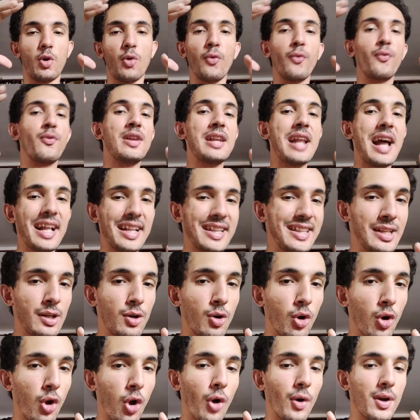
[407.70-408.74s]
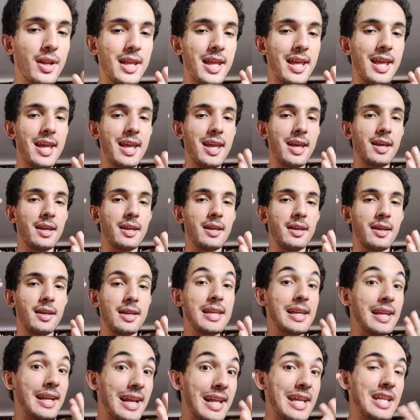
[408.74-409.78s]
confinanti colonie
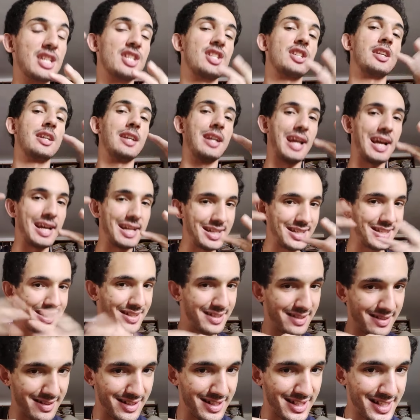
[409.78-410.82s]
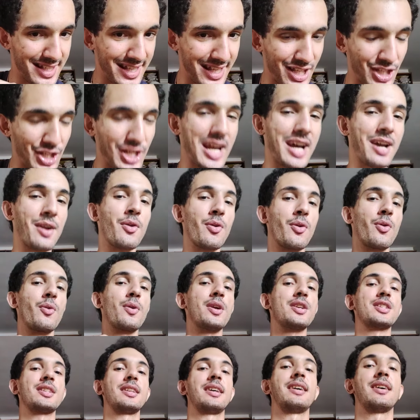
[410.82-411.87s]
eh, inglesi la schiacciarono
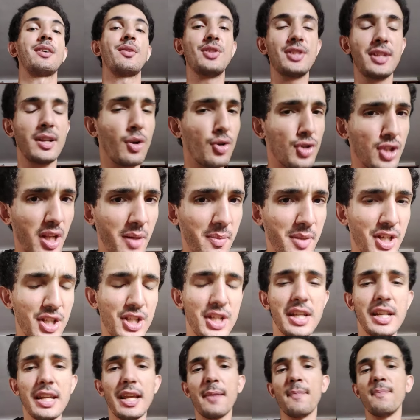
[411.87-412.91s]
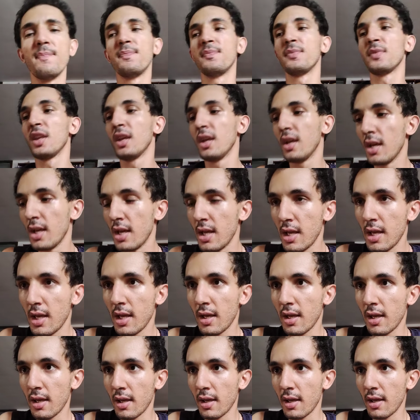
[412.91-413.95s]
questa, questa nostra Abissinia.
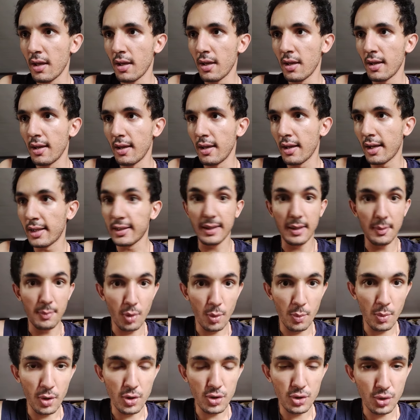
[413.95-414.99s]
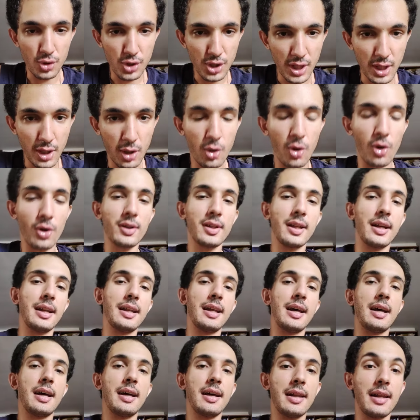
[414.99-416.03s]
a tal proposito si ricorda
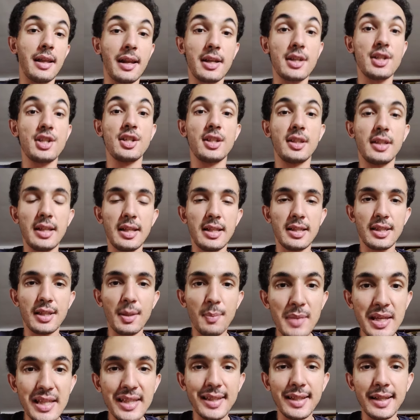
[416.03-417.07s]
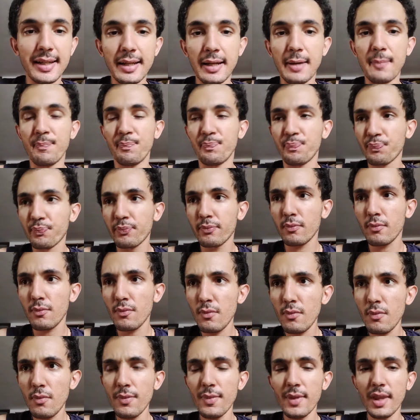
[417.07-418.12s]
la, la resistenza mitica
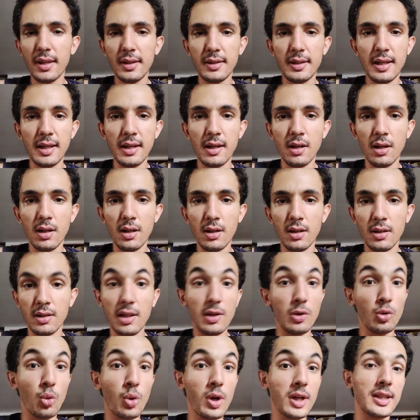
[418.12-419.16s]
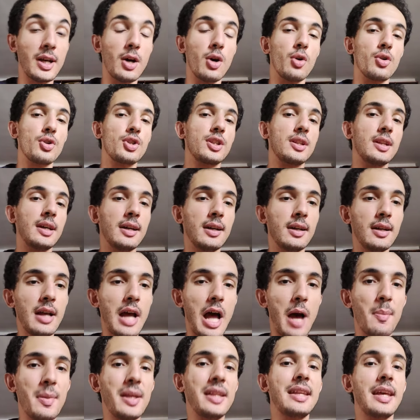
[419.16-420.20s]
del, del, duca d'Aosta,
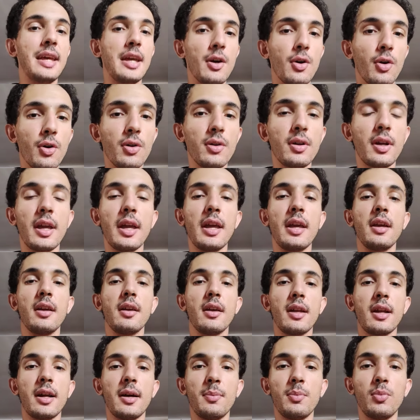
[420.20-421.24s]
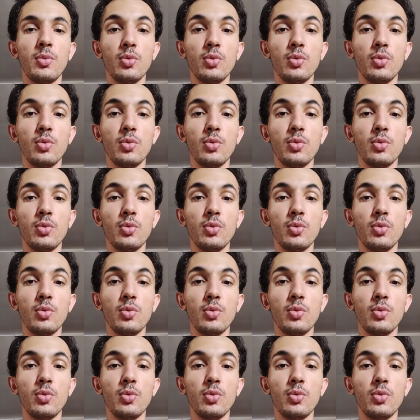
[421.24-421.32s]
Amedeo, che era